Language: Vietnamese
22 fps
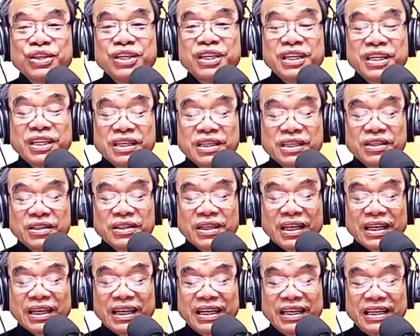chính cái sự
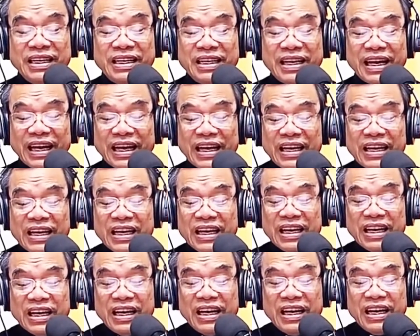thật ấy để
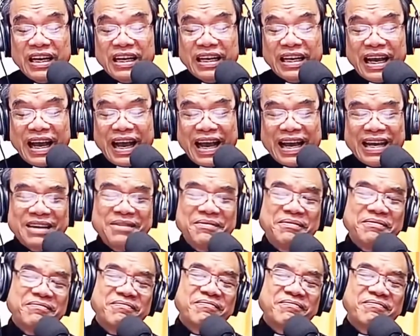lên án